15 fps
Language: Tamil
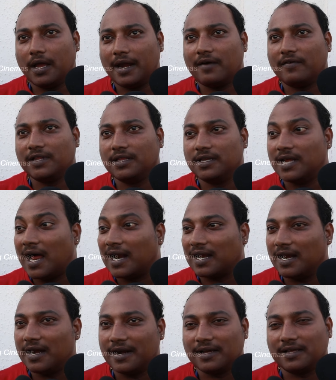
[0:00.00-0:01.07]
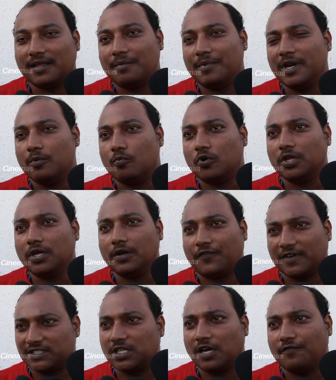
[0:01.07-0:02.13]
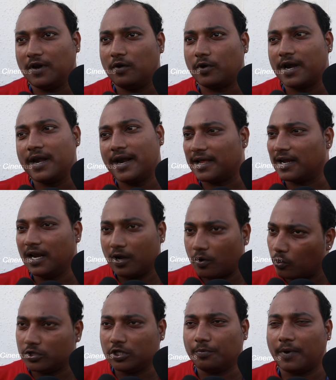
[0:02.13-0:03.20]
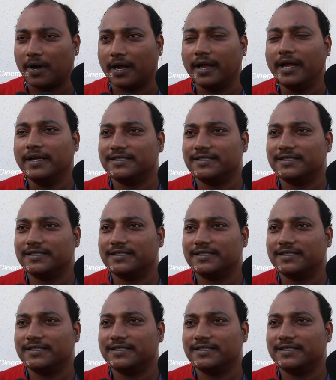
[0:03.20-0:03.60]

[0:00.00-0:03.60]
ஏன்னா வந்து இது டார்க்கில் நடக்குது அப்படின்னும் போது ஃபஸ்ட் ஹாஃபில் ஒரு ரெண்டு இடங்களில் கொடுத்துருப்பாங்க